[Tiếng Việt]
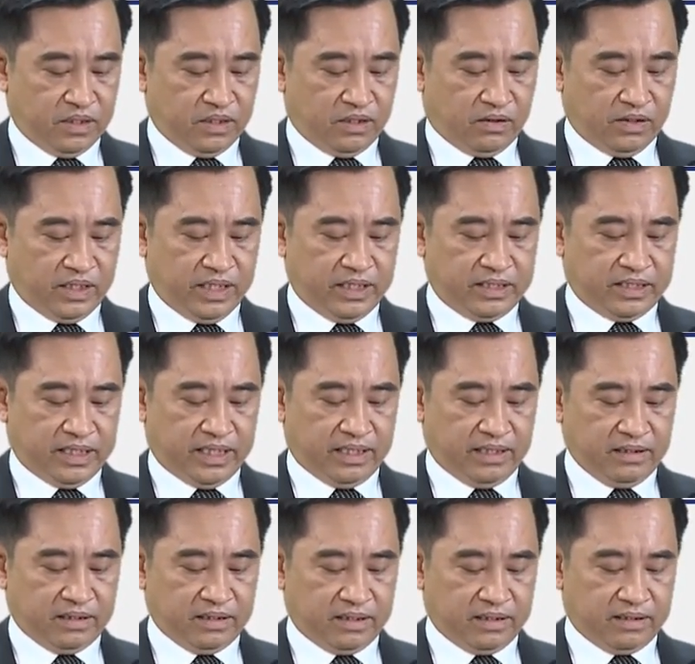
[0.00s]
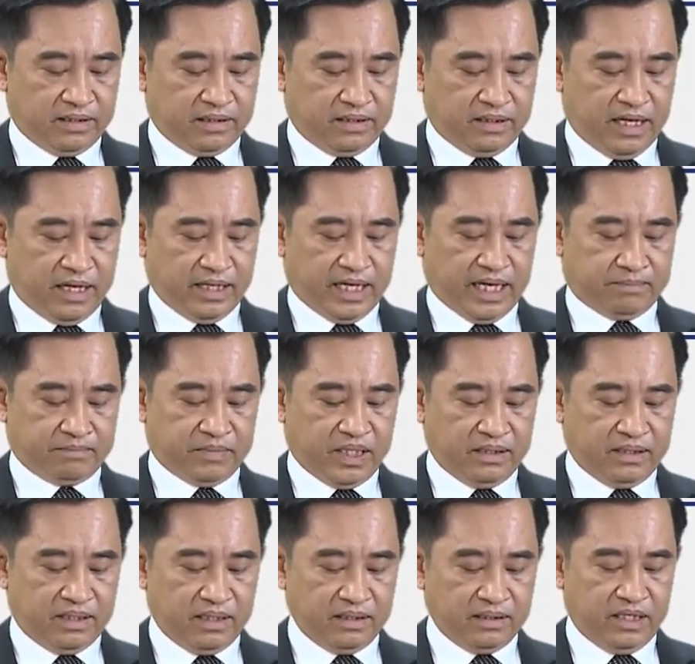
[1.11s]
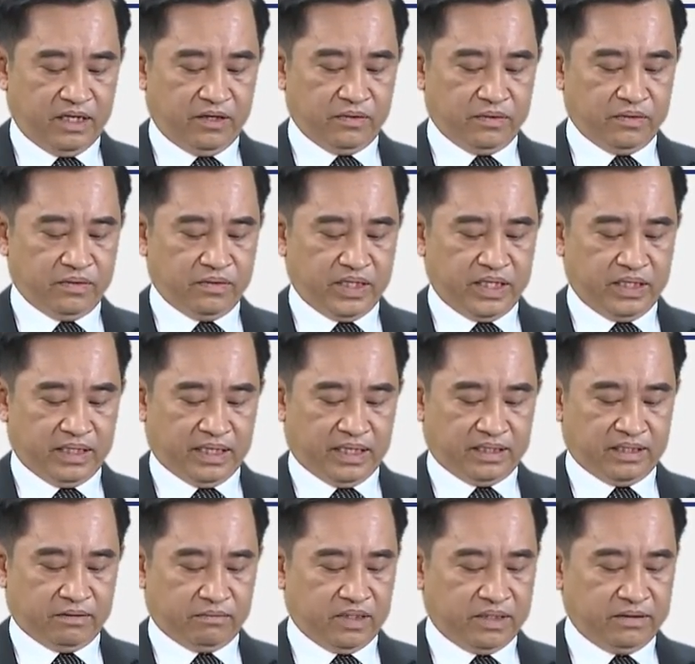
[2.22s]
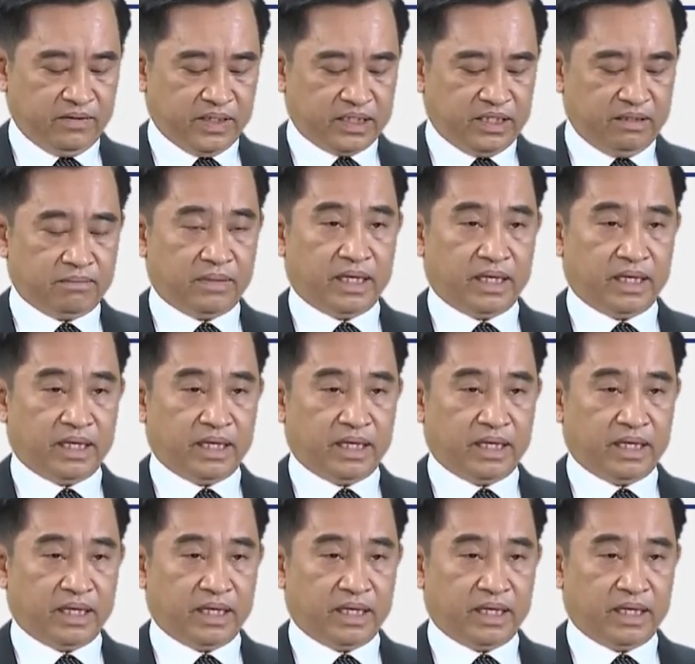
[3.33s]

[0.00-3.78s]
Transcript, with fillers: Hội nghị sẽ đề cập đến rất nhiều khía cạnh trong lĩnh vực tim